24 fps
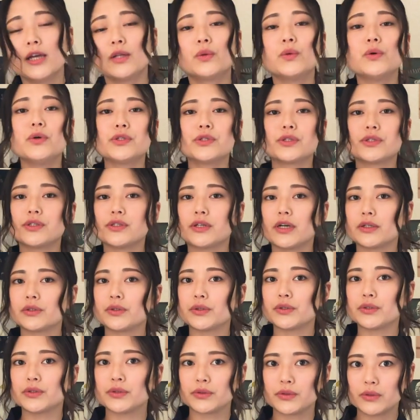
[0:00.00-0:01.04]
どうするかと
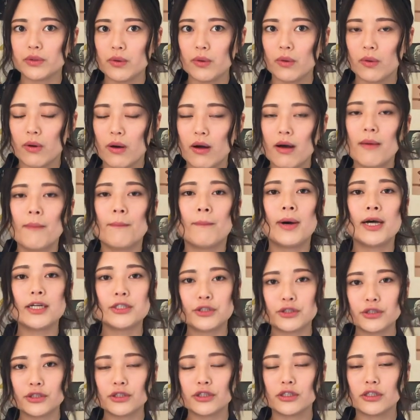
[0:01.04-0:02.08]
いうとま
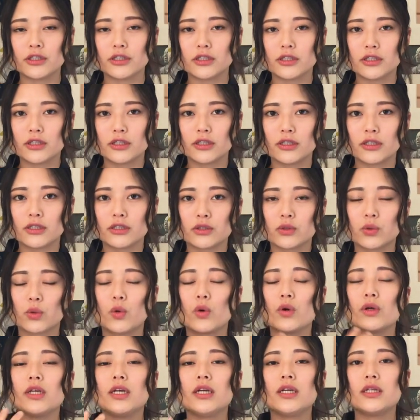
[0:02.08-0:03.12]
ずそ
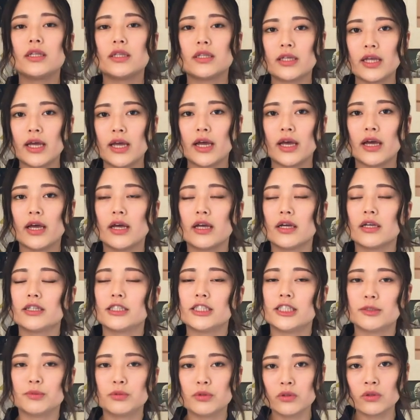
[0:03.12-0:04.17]
こに行って
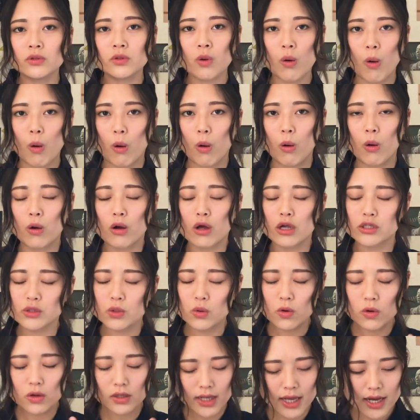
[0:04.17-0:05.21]
自分の
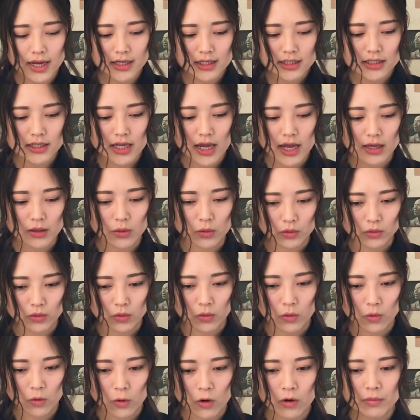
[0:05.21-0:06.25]
相談したいこ
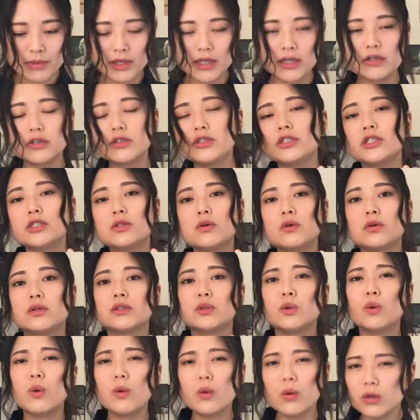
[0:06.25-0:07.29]
とおみくじを
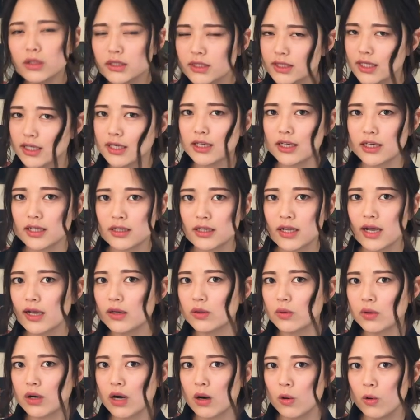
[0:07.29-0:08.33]
どうして引きたい
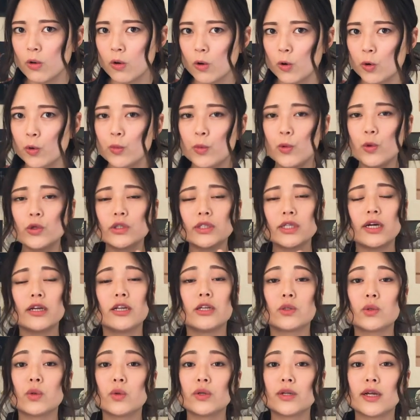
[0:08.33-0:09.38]
のかをお坊さんに
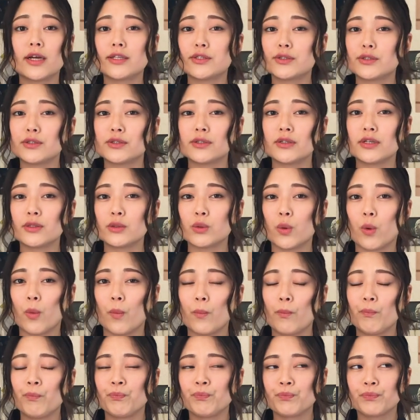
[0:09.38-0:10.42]
相談するんですよ
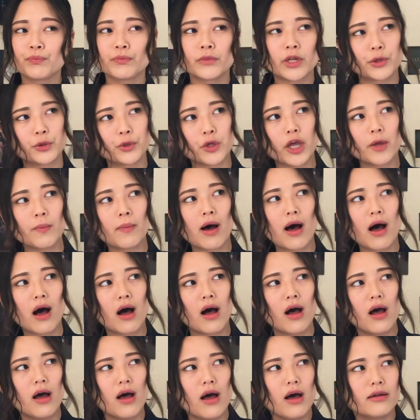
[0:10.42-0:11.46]
例え
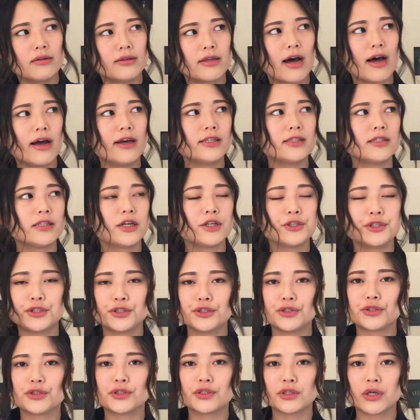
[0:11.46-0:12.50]
ば大事な手
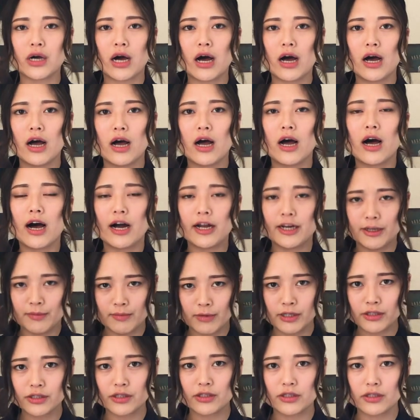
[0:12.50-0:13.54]
術があり
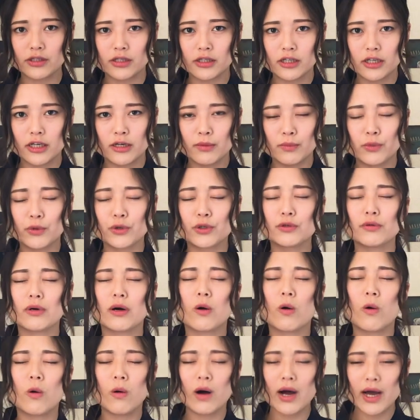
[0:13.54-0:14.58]
ます僕は
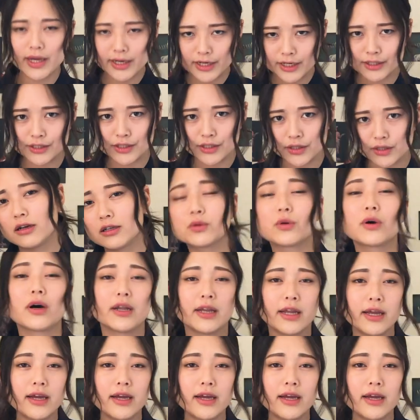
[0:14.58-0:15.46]
怖いですとか